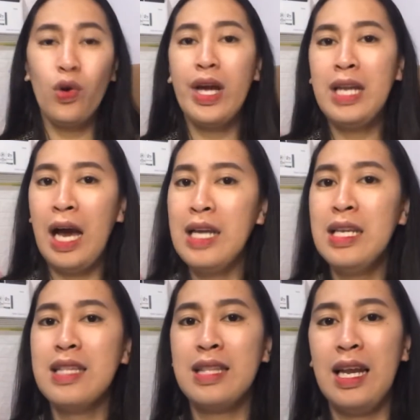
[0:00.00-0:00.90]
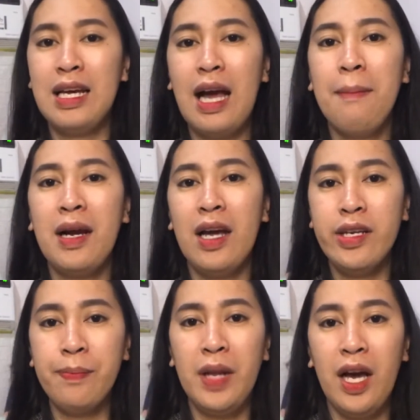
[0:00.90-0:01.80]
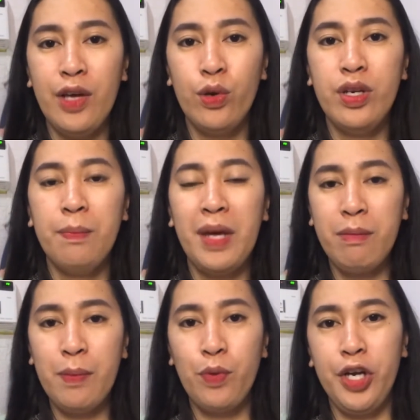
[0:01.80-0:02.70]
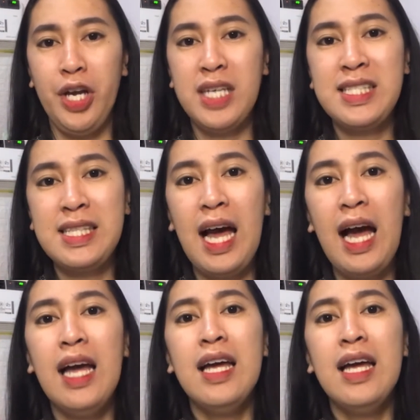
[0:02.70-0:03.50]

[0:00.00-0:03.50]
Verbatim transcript: So, kailangan lang talaga, maghanap lang kayo ng baby products na,